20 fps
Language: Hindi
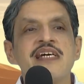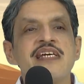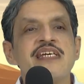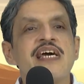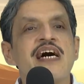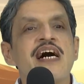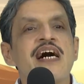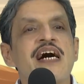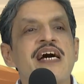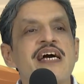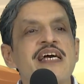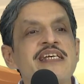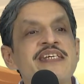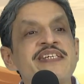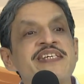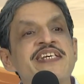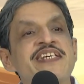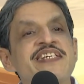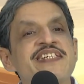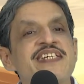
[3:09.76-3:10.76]
या
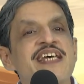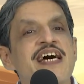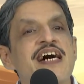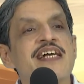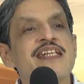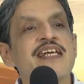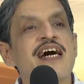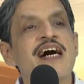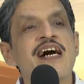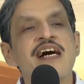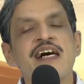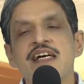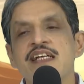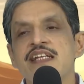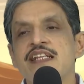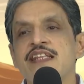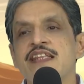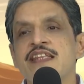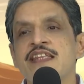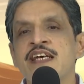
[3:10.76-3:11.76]
इससे ज़्यादा
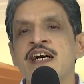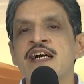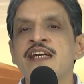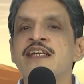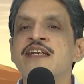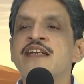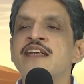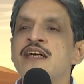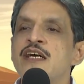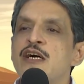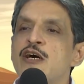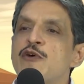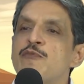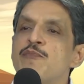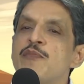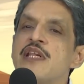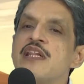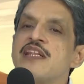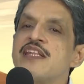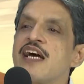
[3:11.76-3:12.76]
धन
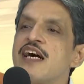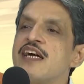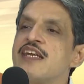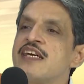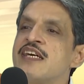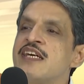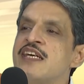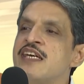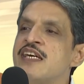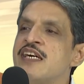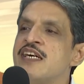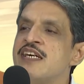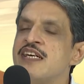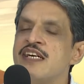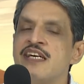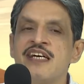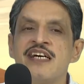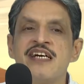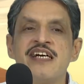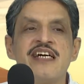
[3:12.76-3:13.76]
मिलता नहीं है
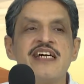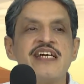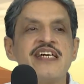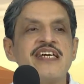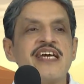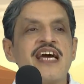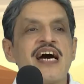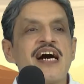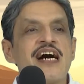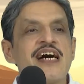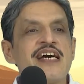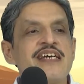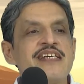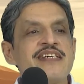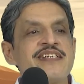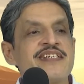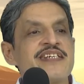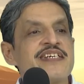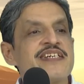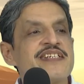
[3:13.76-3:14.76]
या
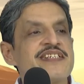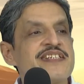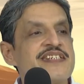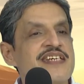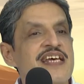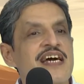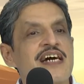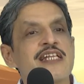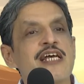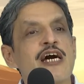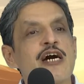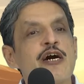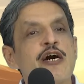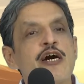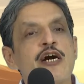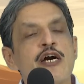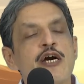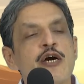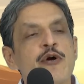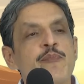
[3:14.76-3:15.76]
इससे ज़्यादा
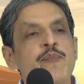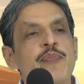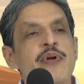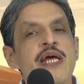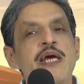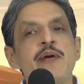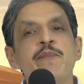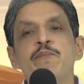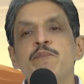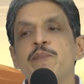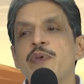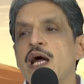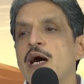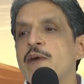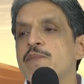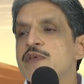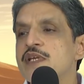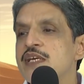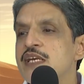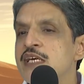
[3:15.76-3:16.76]
प्रेम
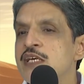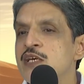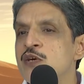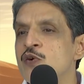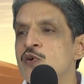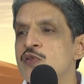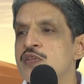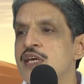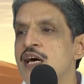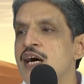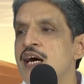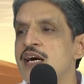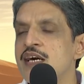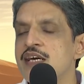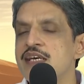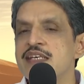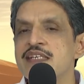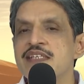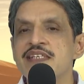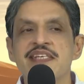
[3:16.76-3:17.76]
प्राप्त नहीं होता
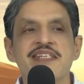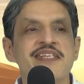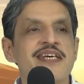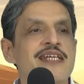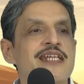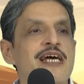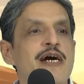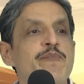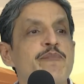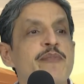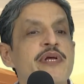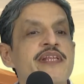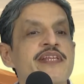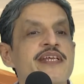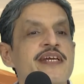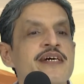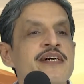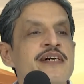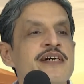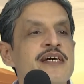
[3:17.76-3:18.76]
इससे ज़्यादा
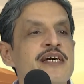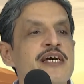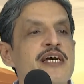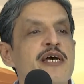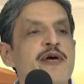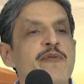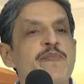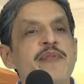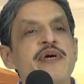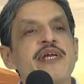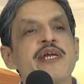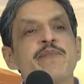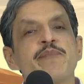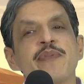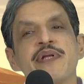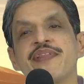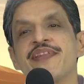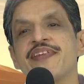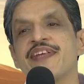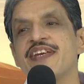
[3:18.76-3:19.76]
मित्र मेरे
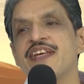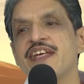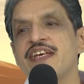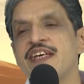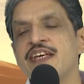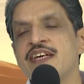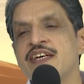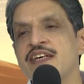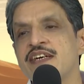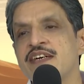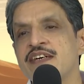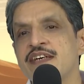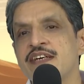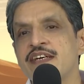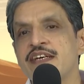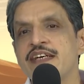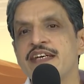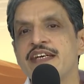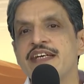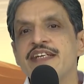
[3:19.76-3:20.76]
बनते नहीं है
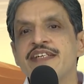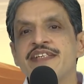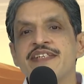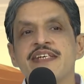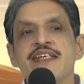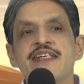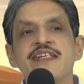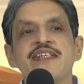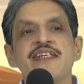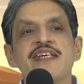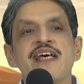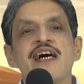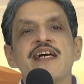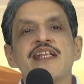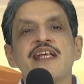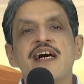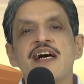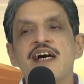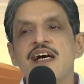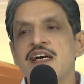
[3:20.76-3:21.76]
इससे
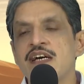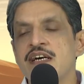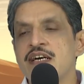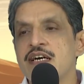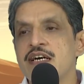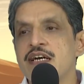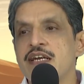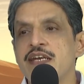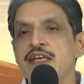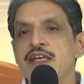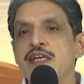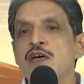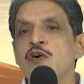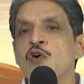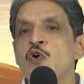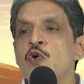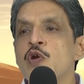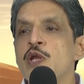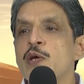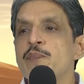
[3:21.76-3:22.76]
ज़्यादा न
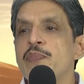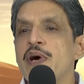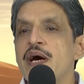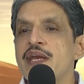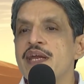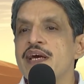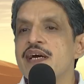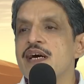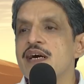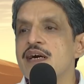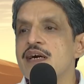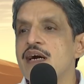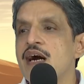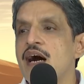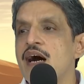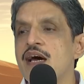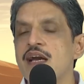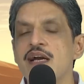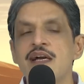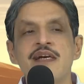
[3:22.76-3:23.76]
होने पाने का
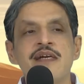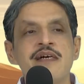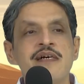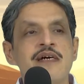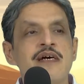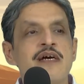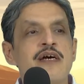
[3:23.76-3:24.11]
कारण